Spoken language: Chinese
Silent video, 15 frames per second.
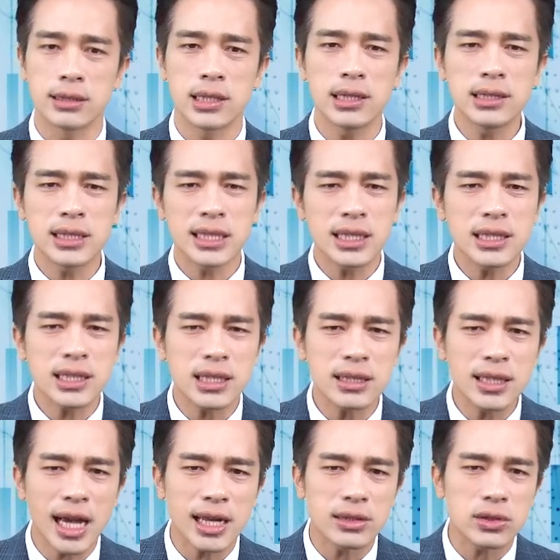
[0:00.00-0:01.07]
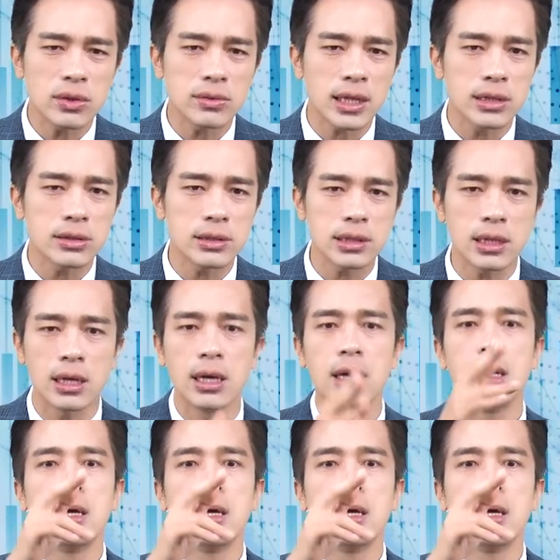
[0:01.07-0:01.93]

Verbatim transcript: 晨心形态的重点就是